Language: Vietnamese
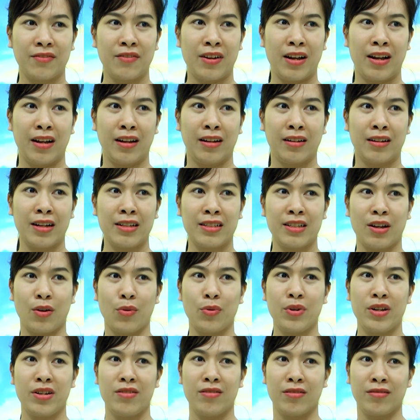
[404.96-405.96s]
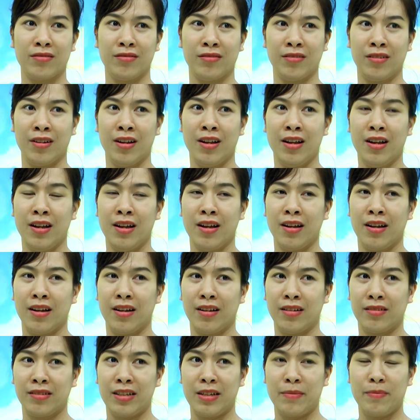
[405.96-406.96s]
và các cháu thì được
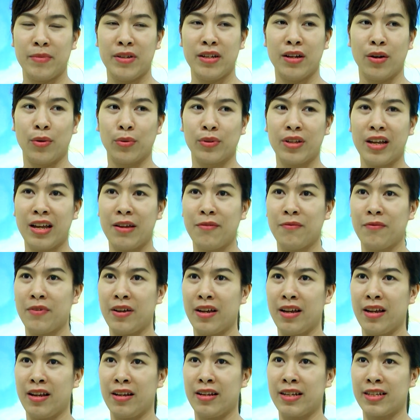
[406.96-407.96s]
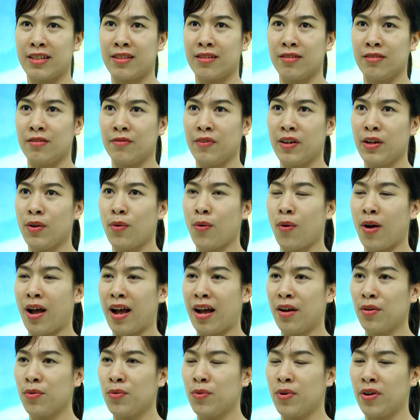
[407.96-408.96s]
ờ, tìm hiểu thêm về lịch sử văn
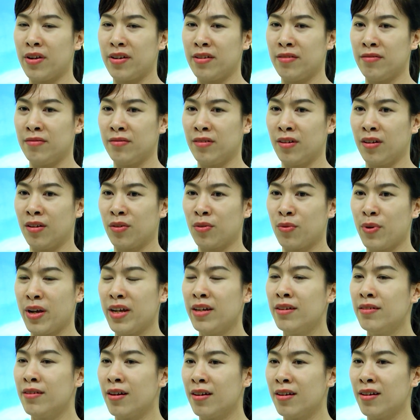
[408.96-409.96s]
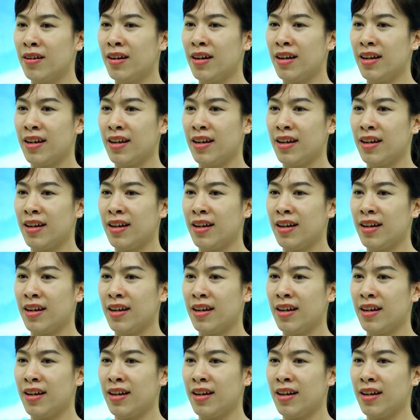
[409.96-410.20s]
hóa của ừ, quê hương.